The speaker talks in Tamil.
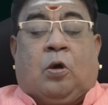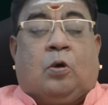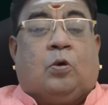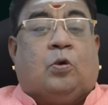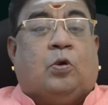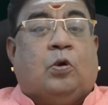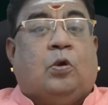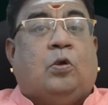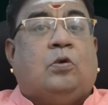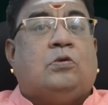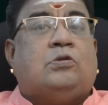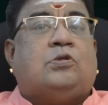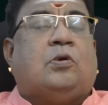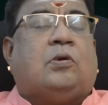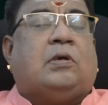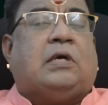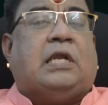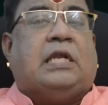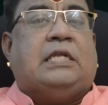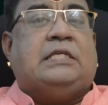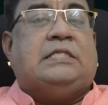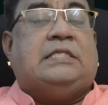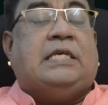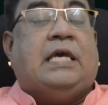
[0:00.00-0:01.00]
குரு
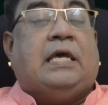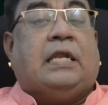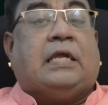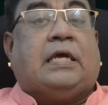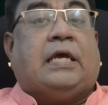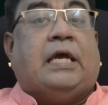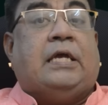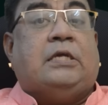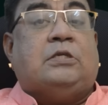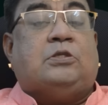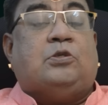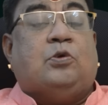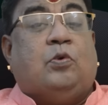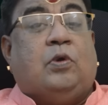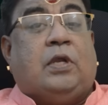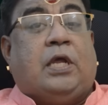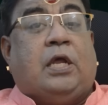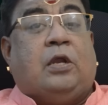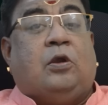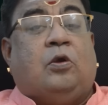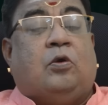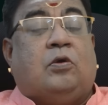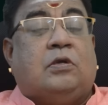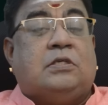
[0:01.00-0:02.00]
சுக்கரன் சேர்க்கை
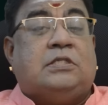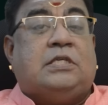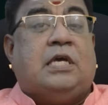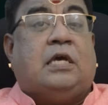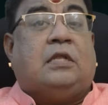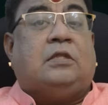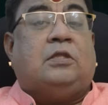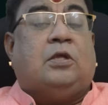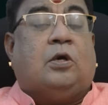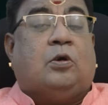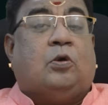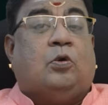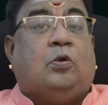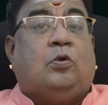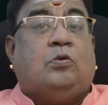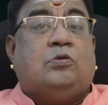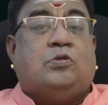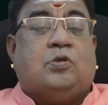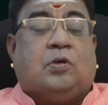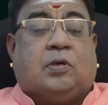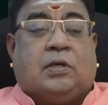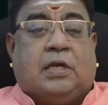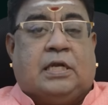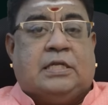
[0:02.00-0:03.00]
சூரியனோடு சேர்ந்த குரு
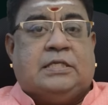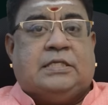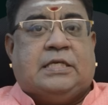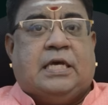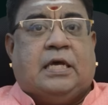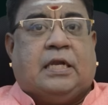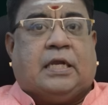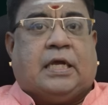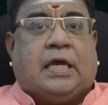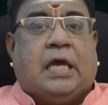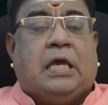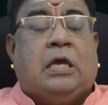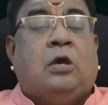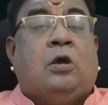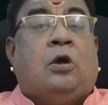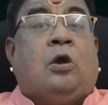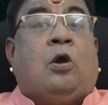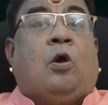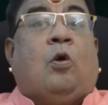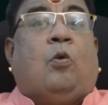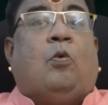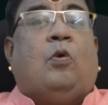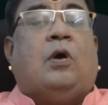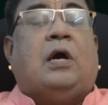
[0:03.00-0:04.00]
சுக்கரன் சேர்க்கை
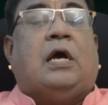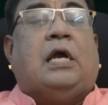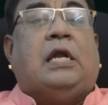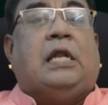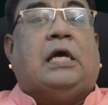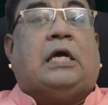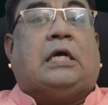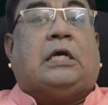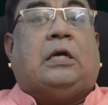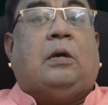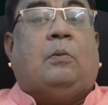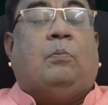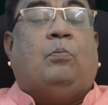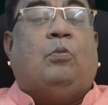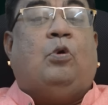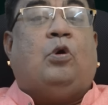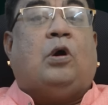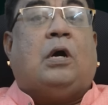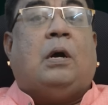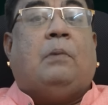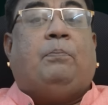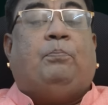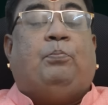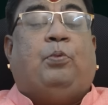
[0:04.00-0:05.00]
உங்களுக்கு
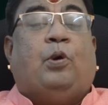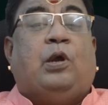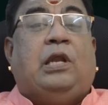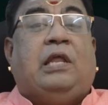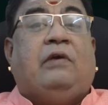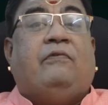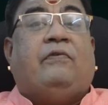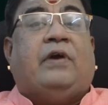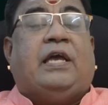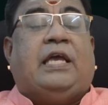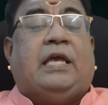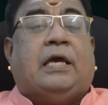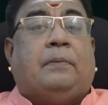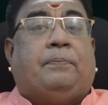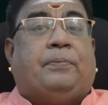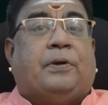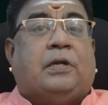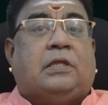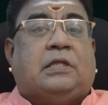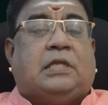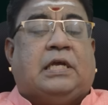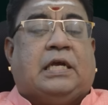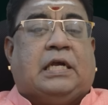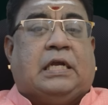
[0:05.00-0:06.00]
முகப்பொலிவை
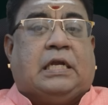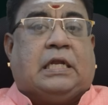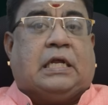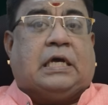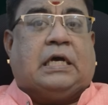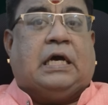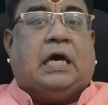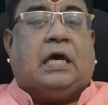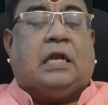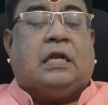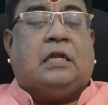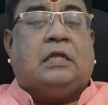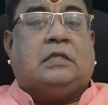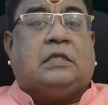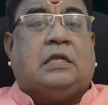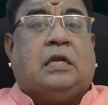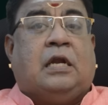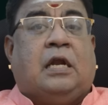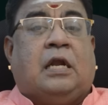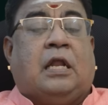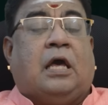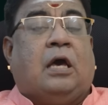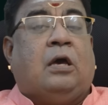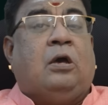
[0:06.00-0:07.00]
ஏற்படுத்துகின்ற
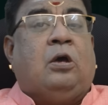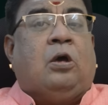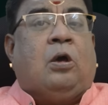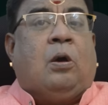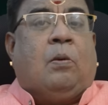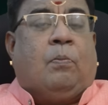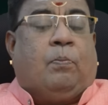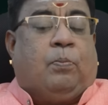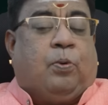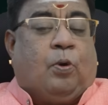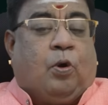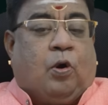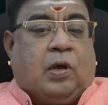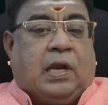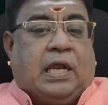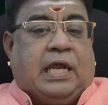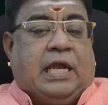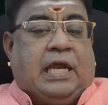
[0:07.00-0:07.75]
காரணத்தினால போகிற